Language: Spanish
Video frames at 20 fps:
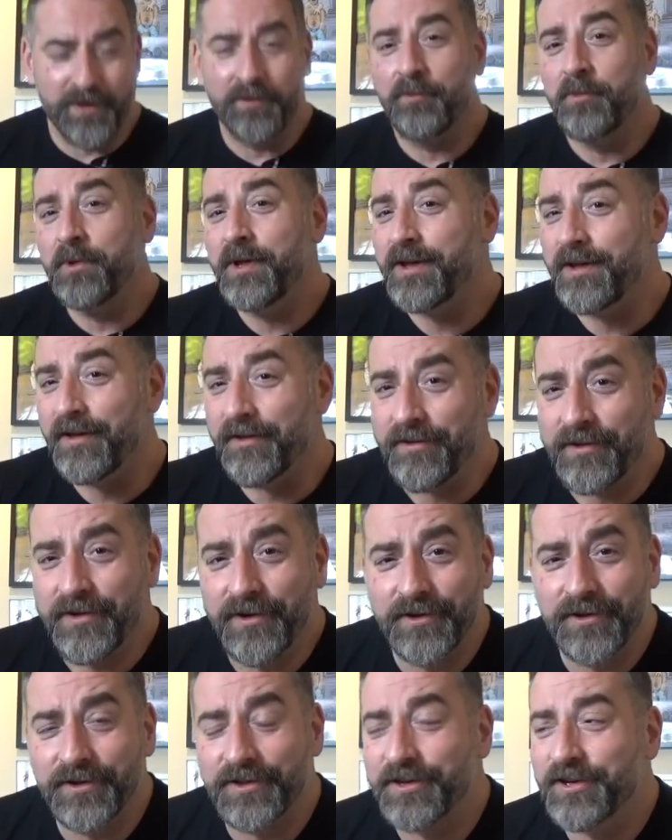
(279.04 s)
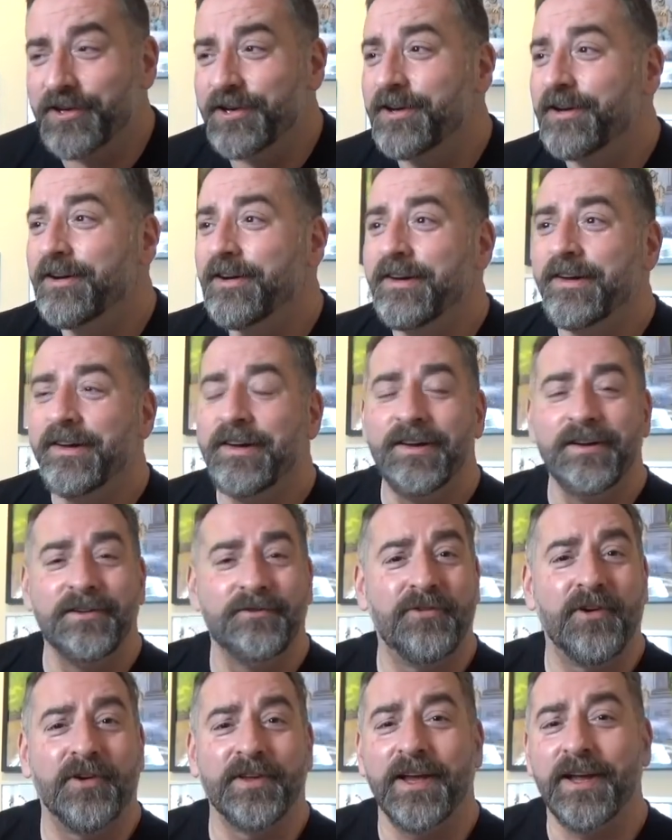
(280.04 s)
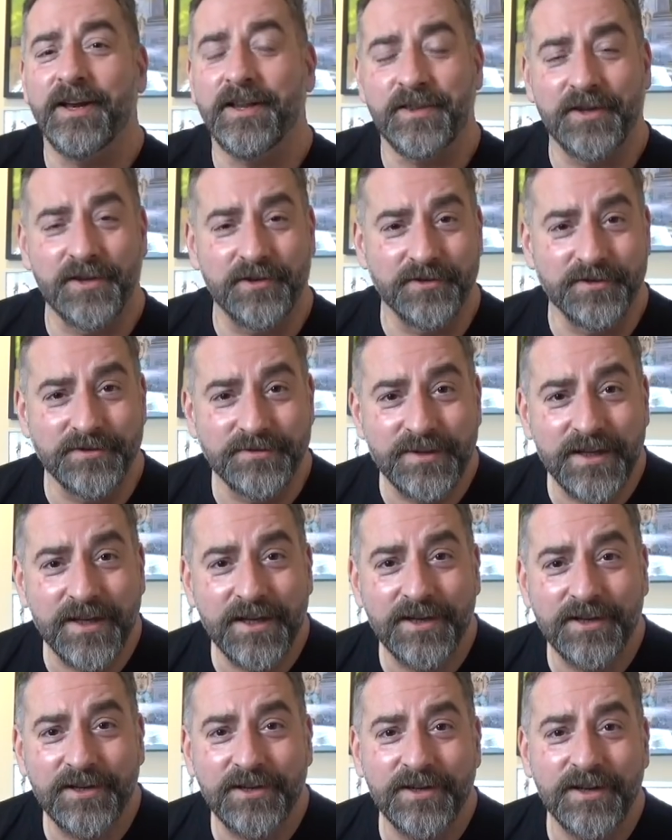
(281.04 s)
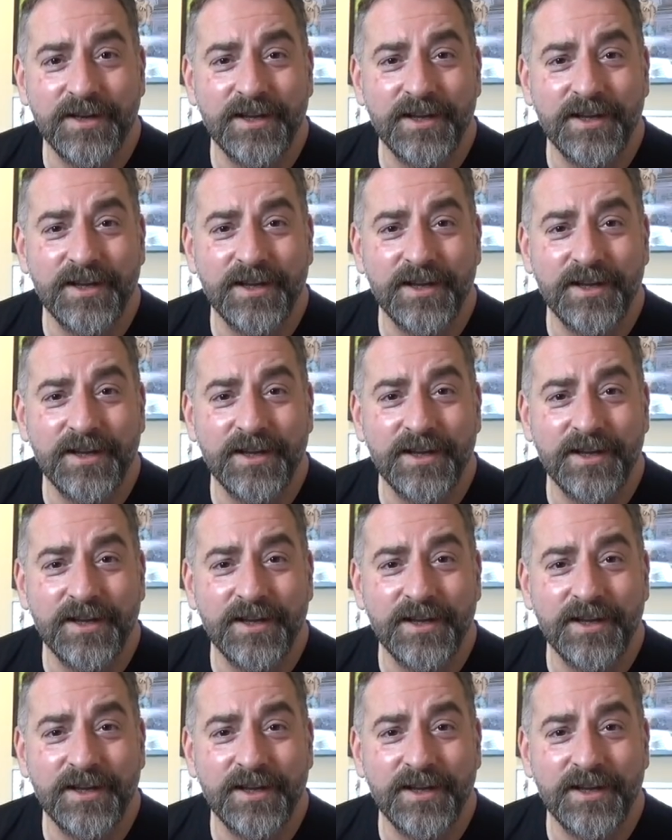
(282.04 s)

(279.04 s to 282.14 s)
muy cachondo, follarte a un tío